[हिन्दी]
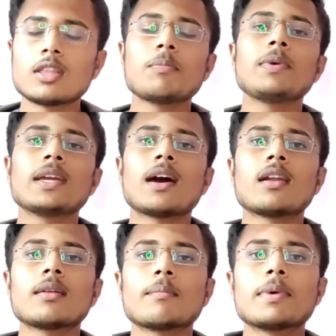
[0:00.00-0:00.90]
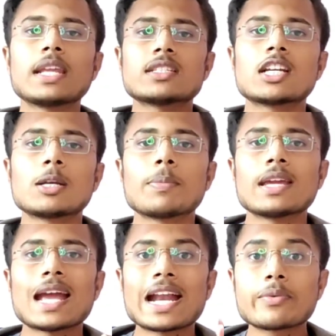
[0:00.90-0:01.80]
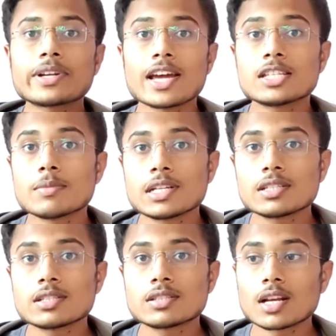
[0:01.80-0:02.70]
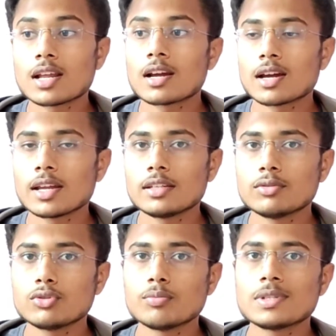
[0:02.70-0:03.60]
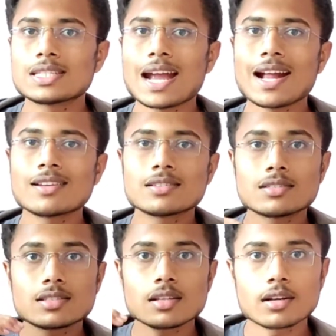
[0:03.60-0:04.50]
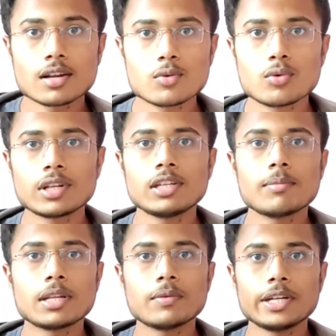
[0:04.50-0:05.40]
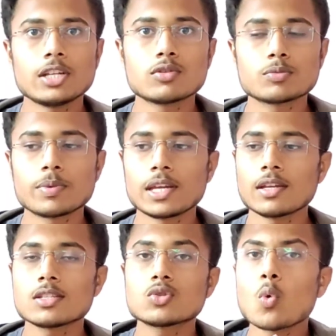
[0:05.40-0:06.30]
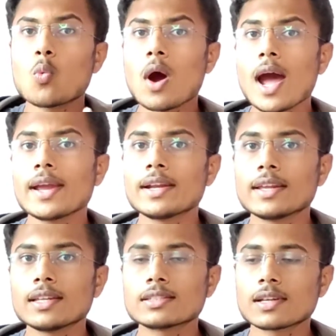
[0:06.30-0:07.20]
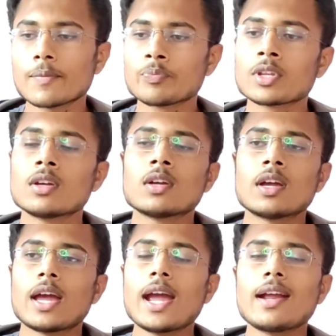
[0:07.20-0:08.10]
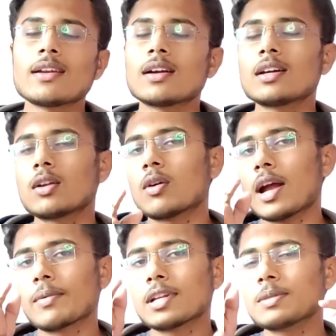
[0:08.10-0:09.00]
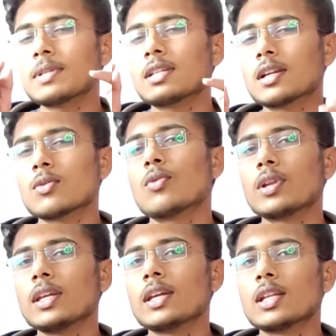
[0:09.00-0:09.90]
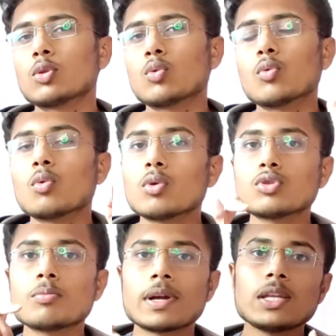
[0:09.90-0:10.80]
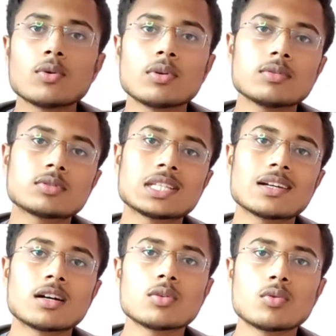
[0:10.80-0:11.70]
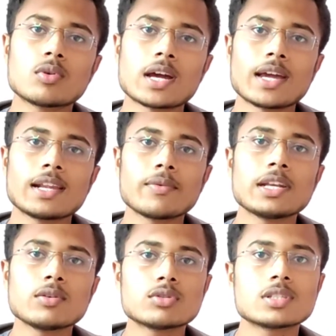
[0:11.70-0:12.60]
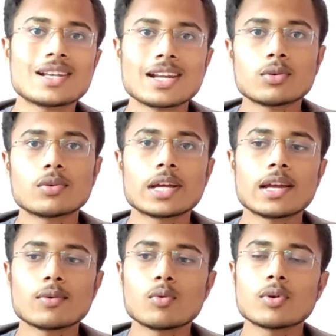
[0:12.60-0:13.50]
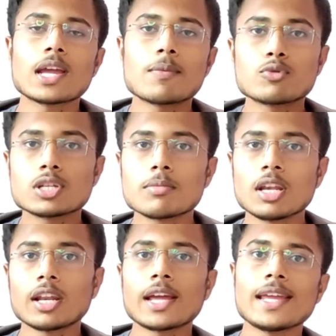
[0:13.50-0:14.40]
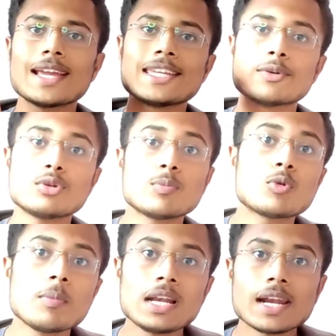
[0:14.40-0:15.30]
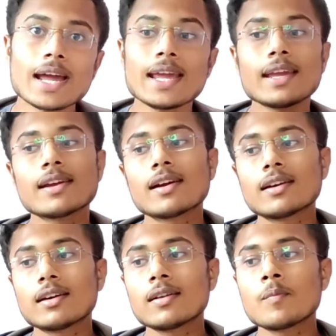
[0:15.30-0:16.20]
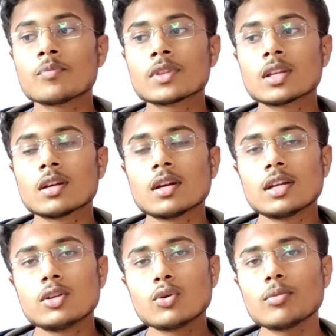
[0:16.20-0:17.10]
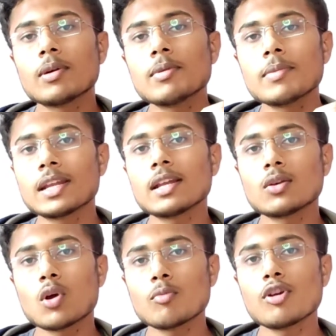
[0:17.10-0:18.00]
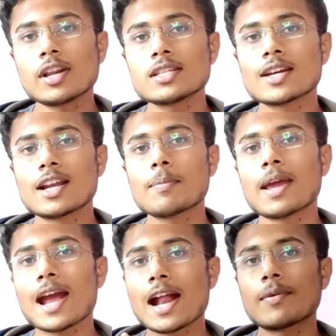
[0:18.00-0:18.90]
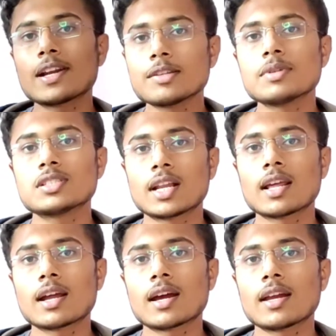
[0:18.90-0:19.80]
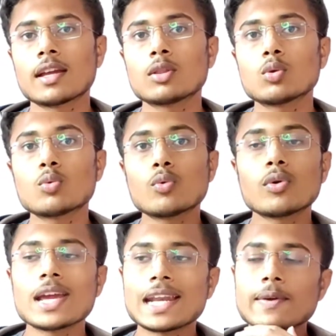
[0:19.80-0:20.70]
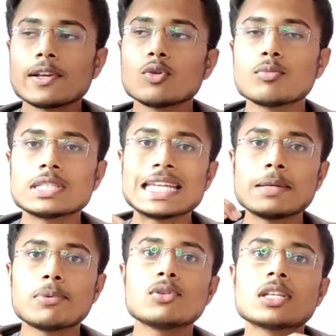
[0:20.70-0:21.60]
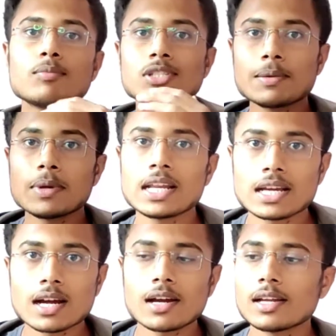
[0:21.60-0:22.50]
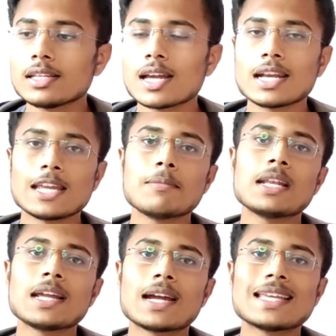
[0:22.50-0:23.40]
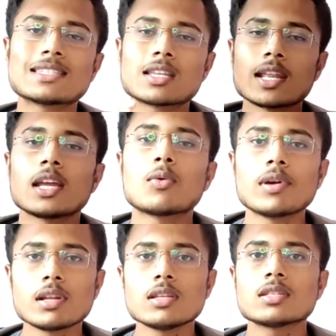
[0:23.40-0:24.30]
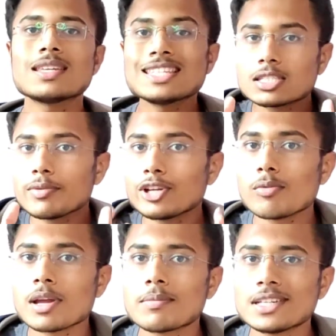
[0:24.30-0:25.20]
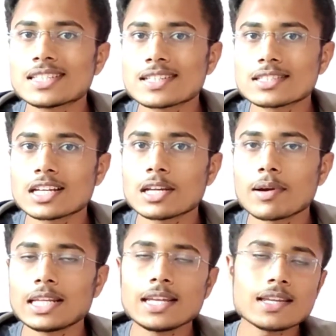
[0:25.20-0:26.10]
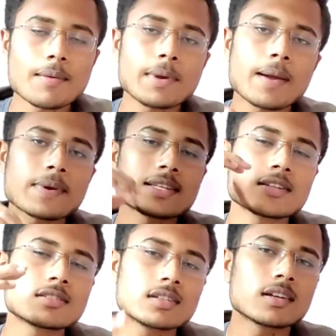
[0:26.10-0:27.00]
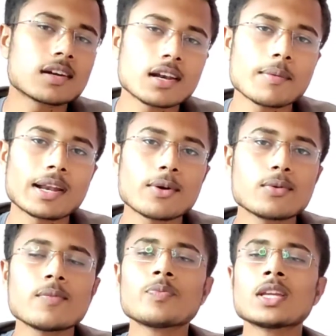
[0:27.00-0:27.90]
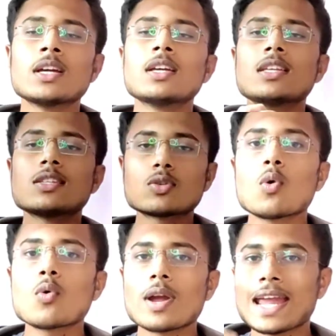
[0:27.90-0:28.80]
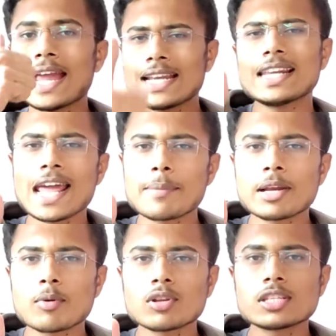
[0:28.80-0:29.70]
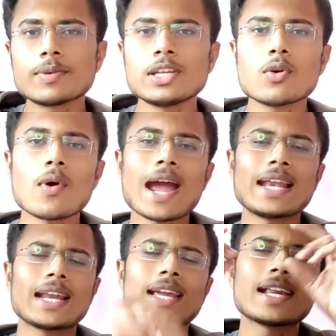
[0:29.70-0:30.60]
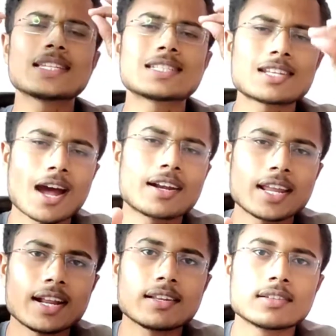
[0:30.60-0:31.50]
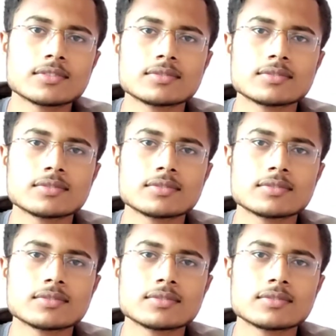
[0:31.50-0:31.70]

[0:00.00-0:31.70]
तब भी यार मेरे चैनल पे एडवर्टाइजमेंट्स चला रहा है यूट्यूब में एड्स रन हो रही है मेरी वीडियोस पे सो वाई इट इज़ एंड अगर एडवर्टाइजमेंट रन हो रही है तो वो जो मनी उससे अर्न हो रहा है रेवेन्यू जो जनरेट हो रहा है वो क्या मुझे मिल रहा है या यूट्यूब को मिल रहा है अगर यूट्यूब अभी मेरे नॉन मोनिटाइज चैनल पे एडवर्टाइजमेंट चला रहा है तो वो क्या रेवेन्यू मुझे इन फ्यूचर मुझे मिलेगा या नहीं मिलेगा ये सारे क्वेरीज इस वीडियो में हम डिस्कस करने वाले हैं या मैं आपके साथ शेयर करने वाला हूँ So hit the like button for this video and let's get started.